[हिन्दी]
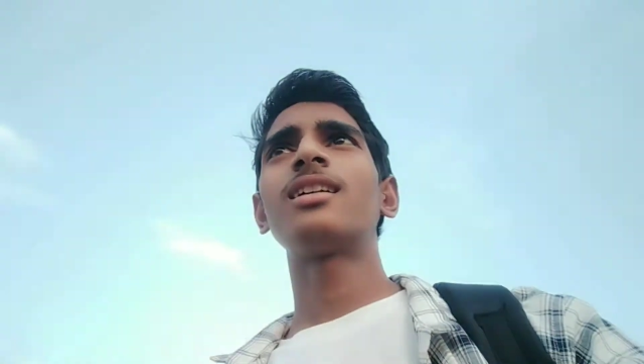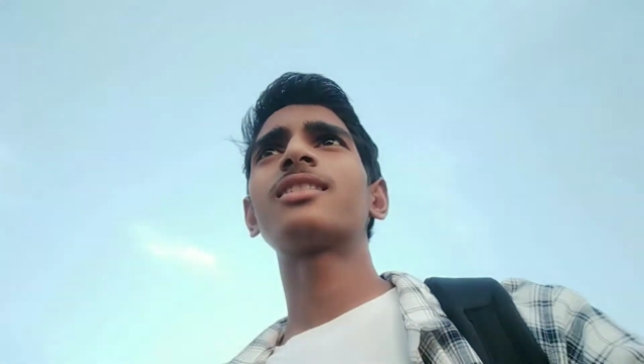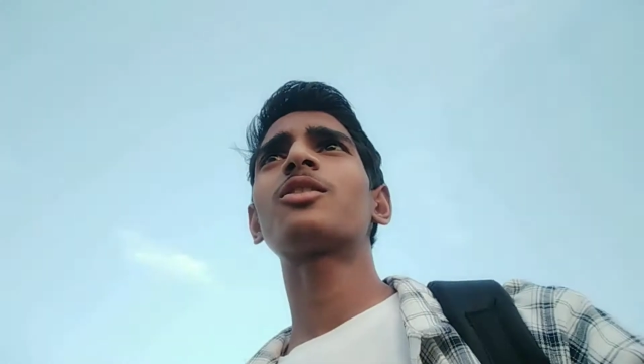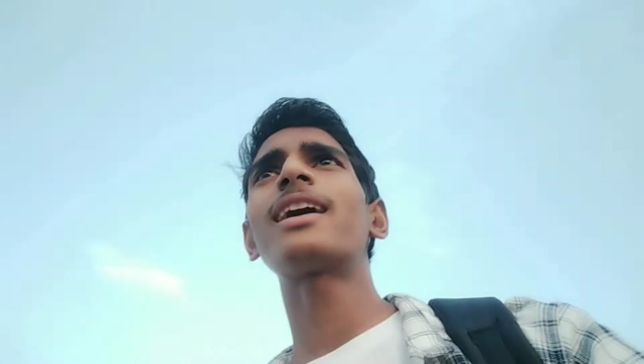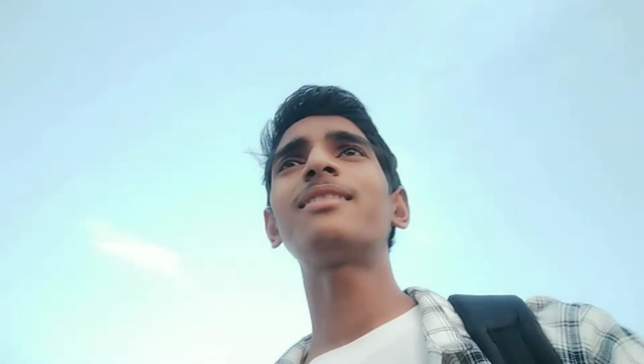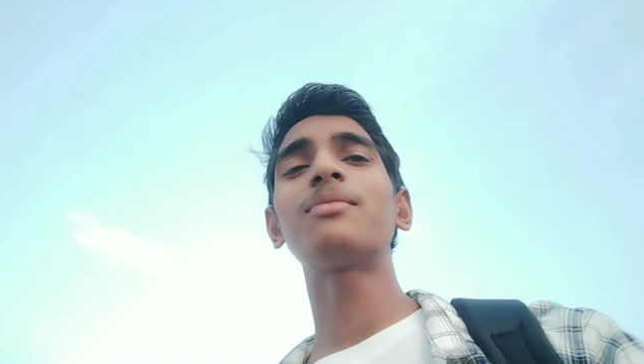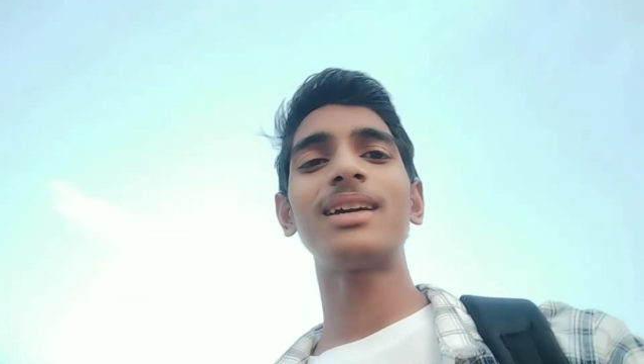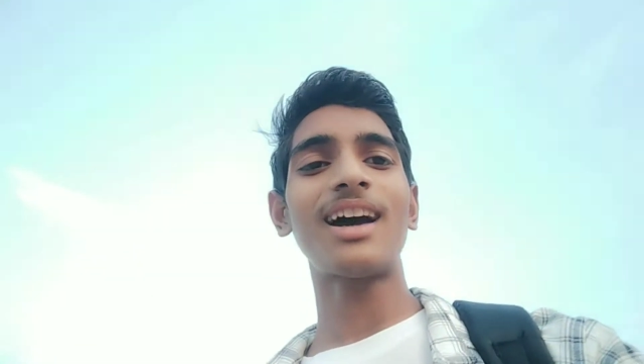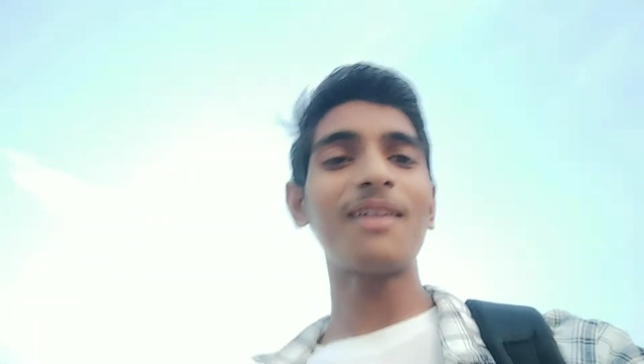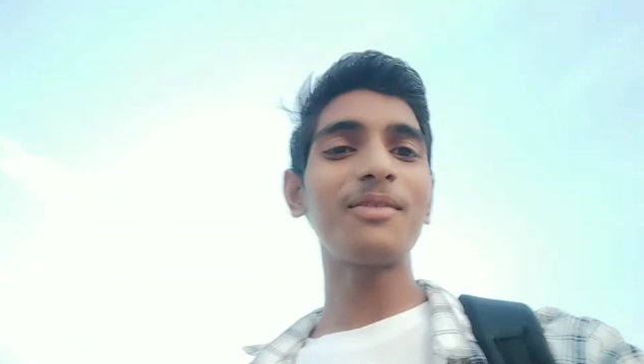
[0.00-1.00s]
सो uh, गाइस
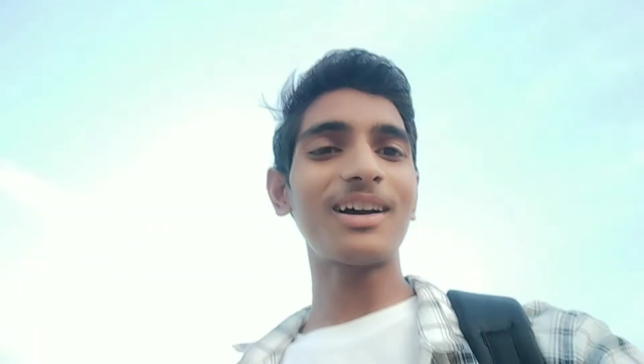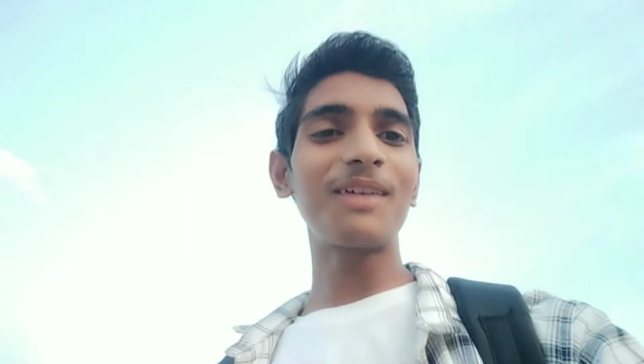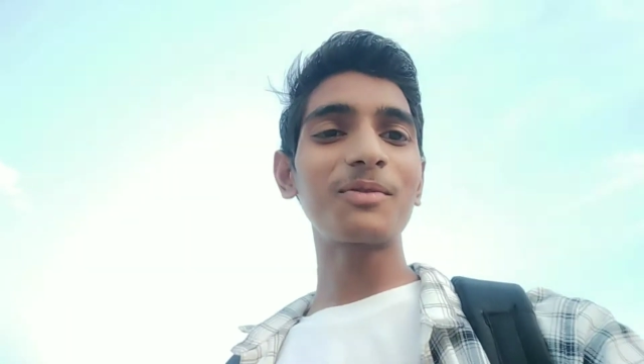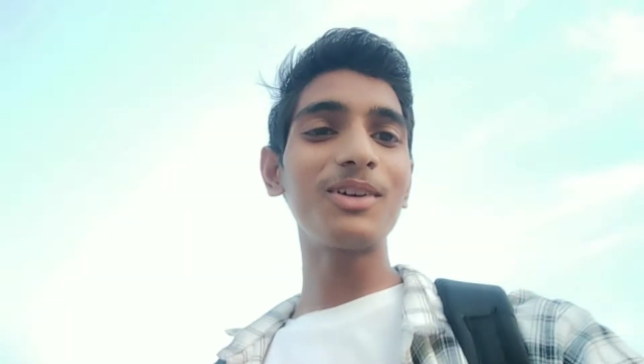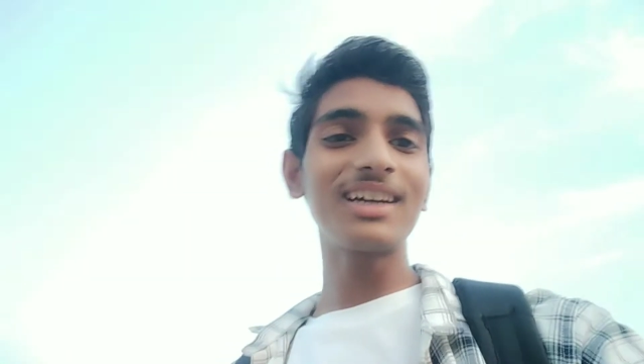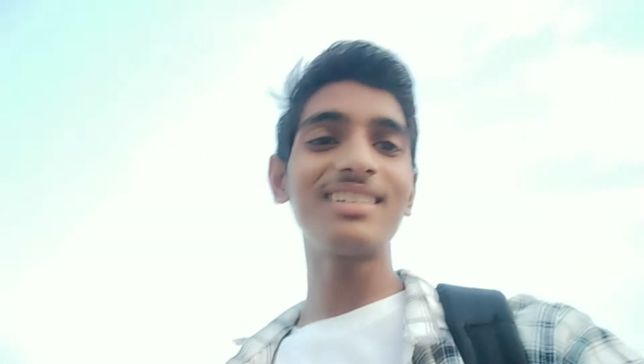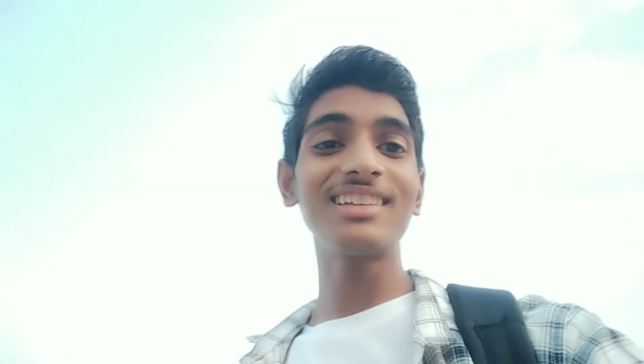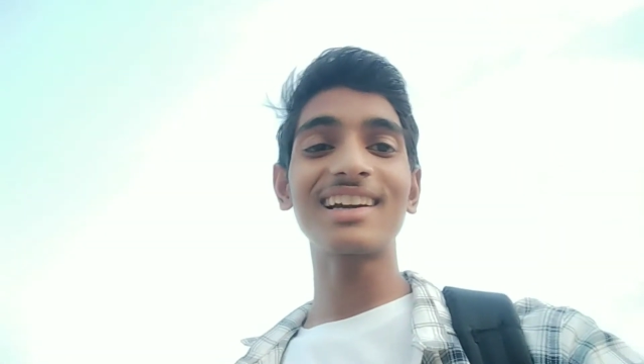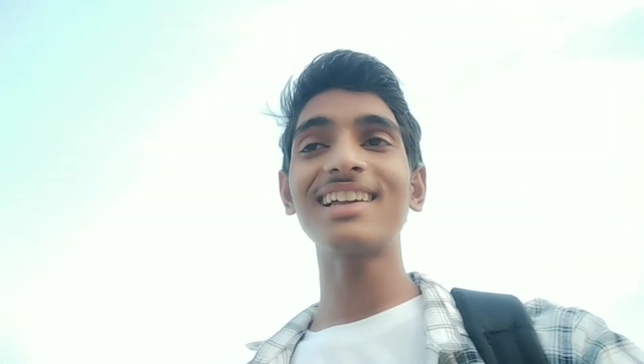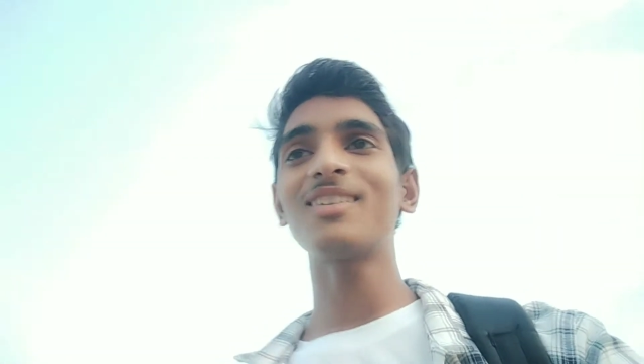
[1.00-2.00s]
मैं आप आपको ऐसी
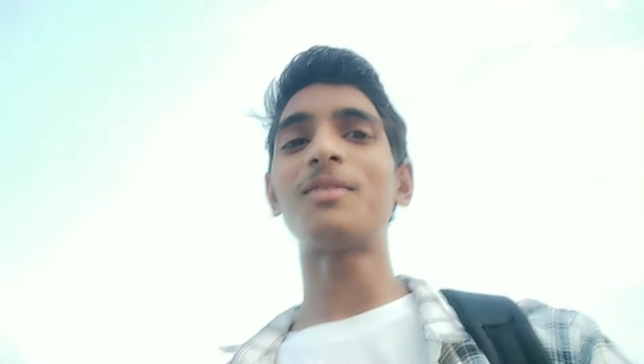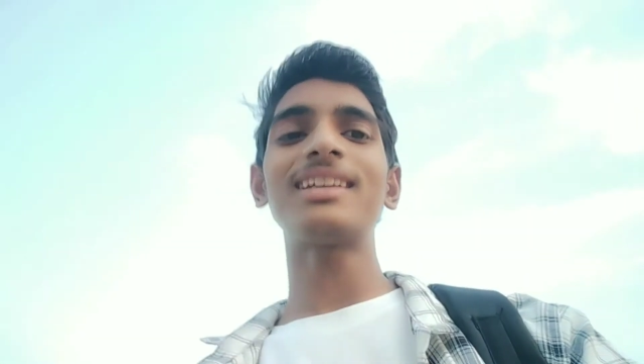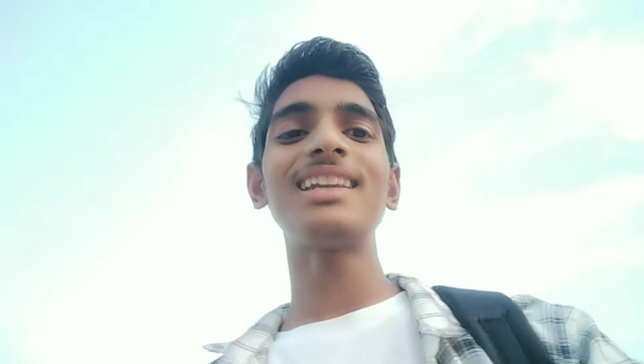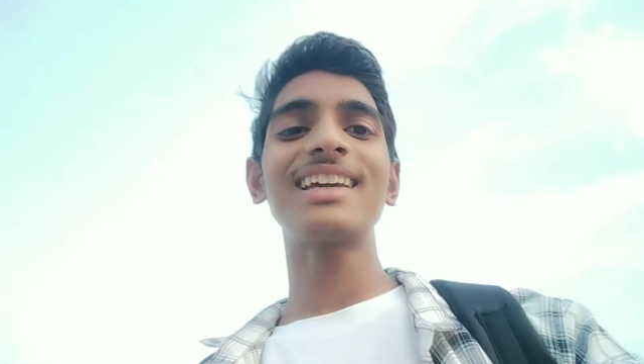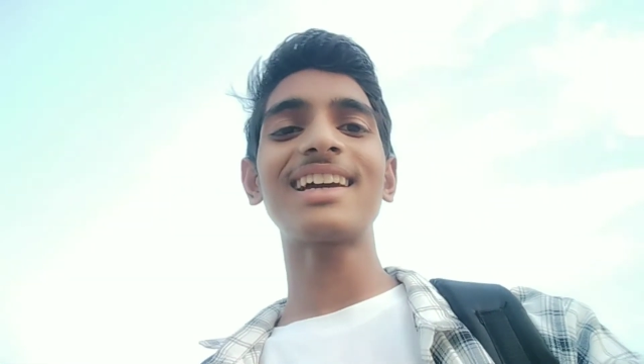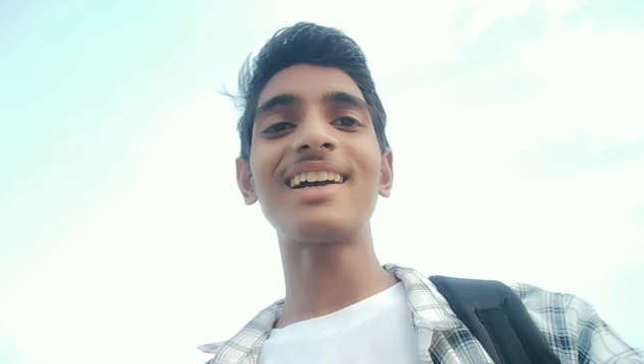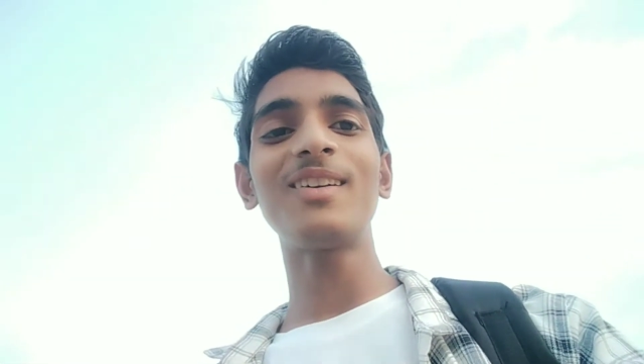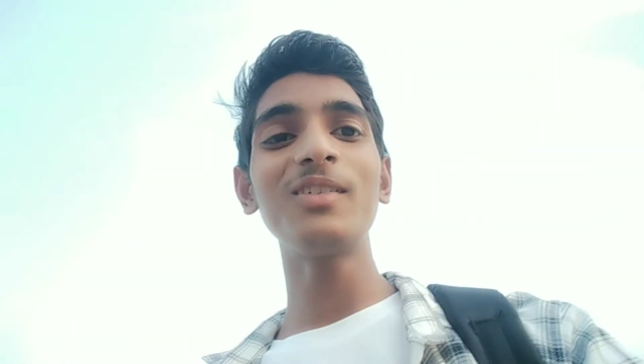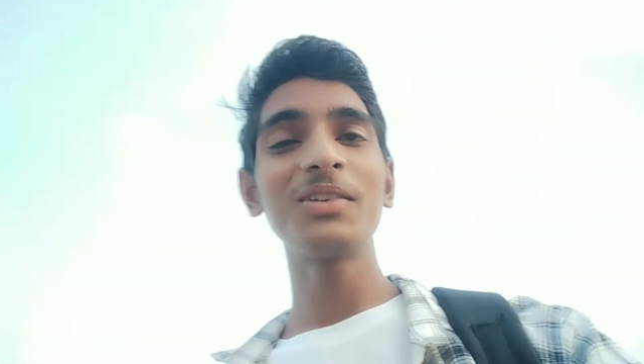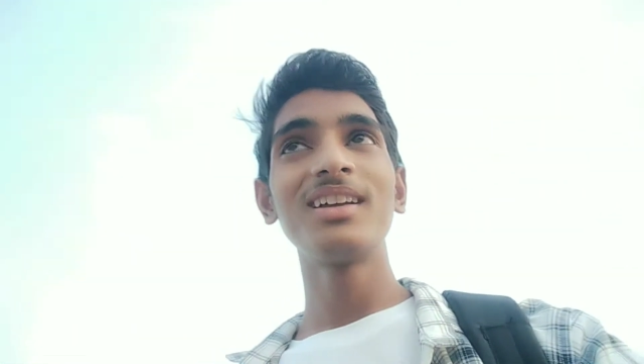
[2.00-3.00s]
जगह घुमाने लेकर आया
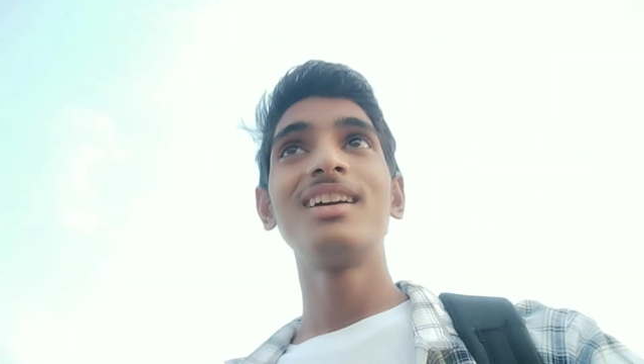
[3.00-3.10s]
हूँ